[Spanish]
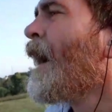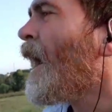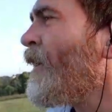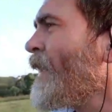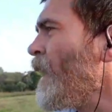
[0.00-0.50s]

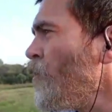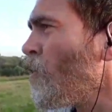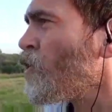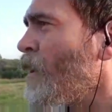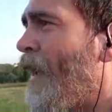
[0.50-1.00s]
Ahora ya
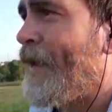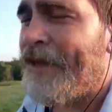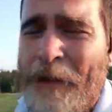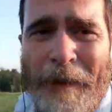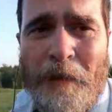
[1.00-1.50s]
los que aquí
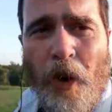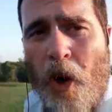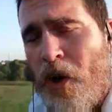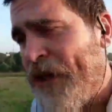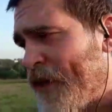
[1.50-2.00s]
llaman
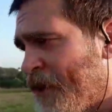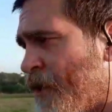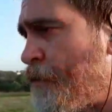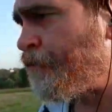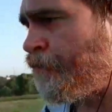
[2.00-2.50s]
mojones,